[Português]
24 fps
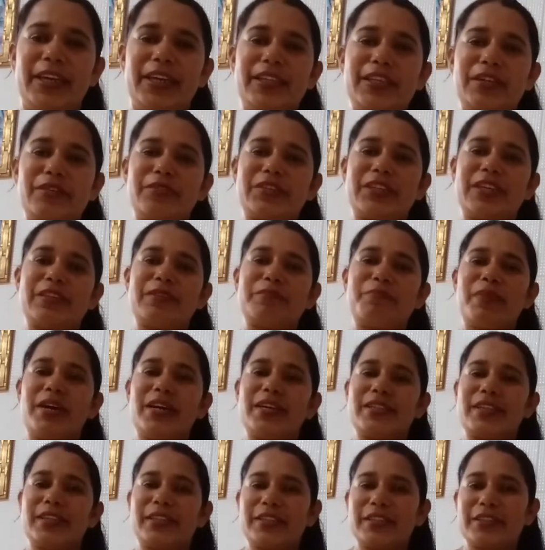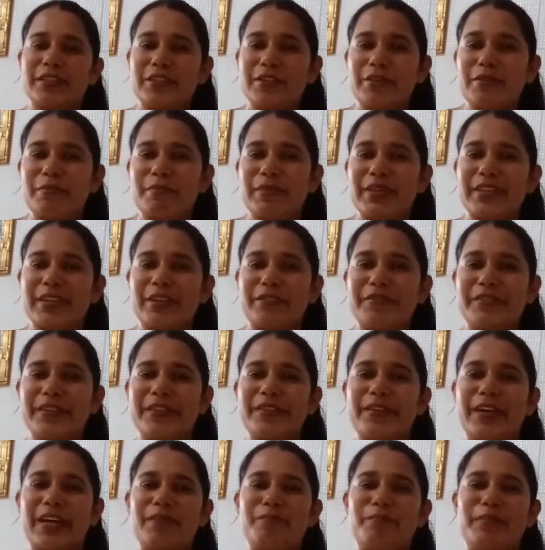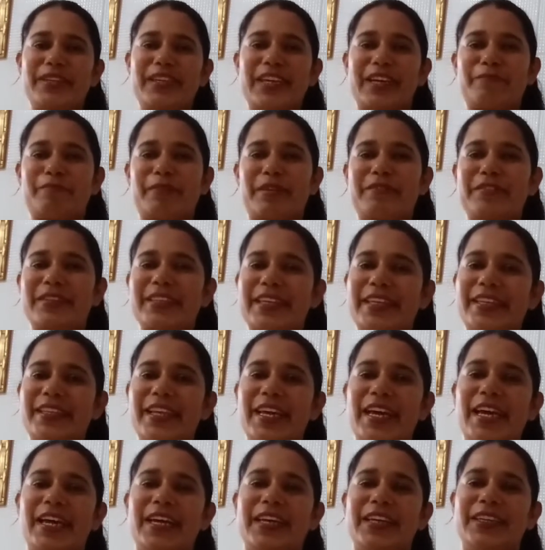Então, gente, mais antes de começar o vídeo, eu quero pedir para pra vocês.